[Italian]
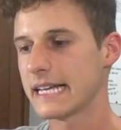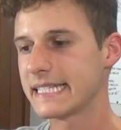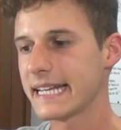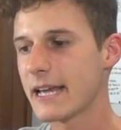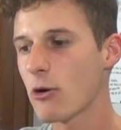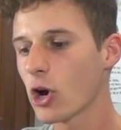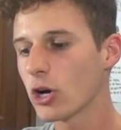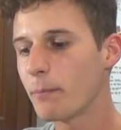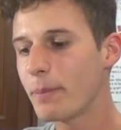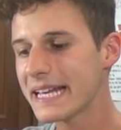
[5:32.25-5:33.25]
segna un
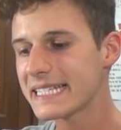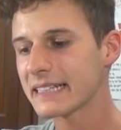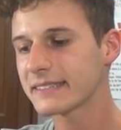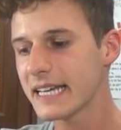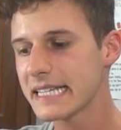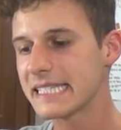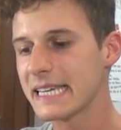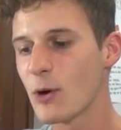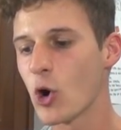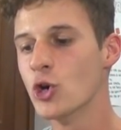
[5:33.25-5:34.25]
gol
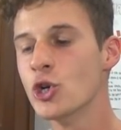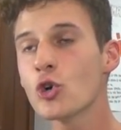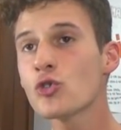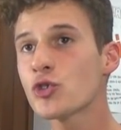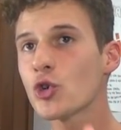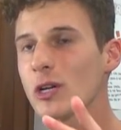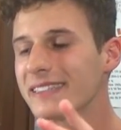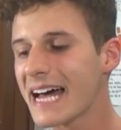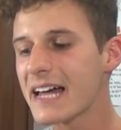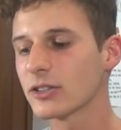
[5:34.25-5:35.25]
pesantissimo non
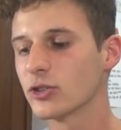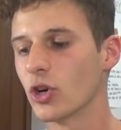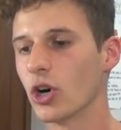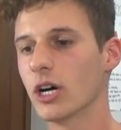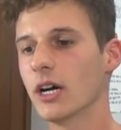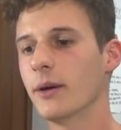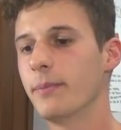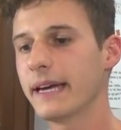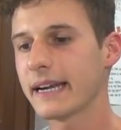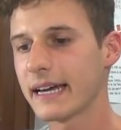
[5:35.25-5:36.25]
soltanto
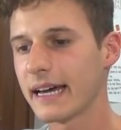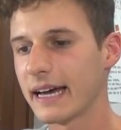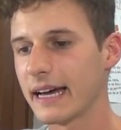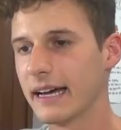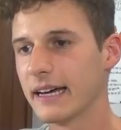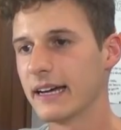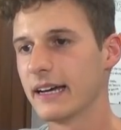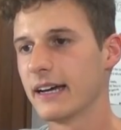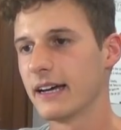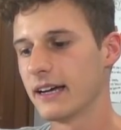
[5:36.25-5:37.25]
per eh,
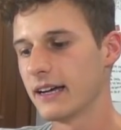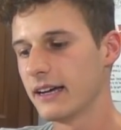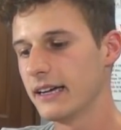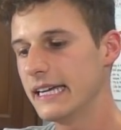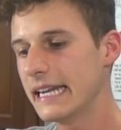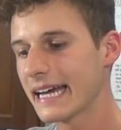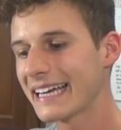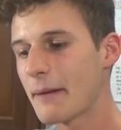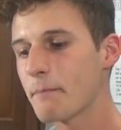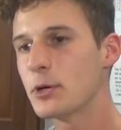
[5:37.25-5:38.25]
il
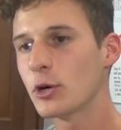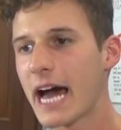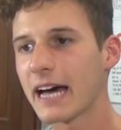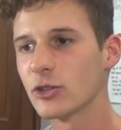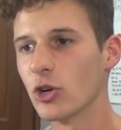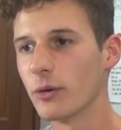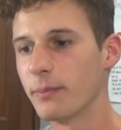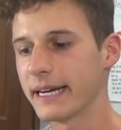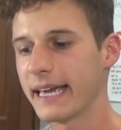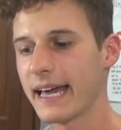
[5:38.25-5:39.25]
campionato
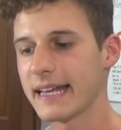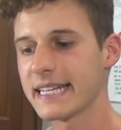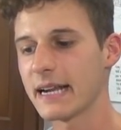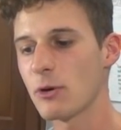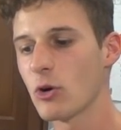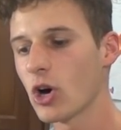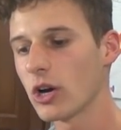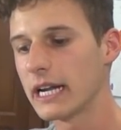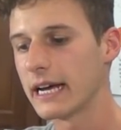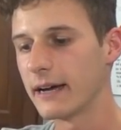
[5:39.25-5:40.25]
perché sarebbe un
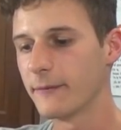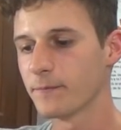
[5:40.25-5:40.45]
gol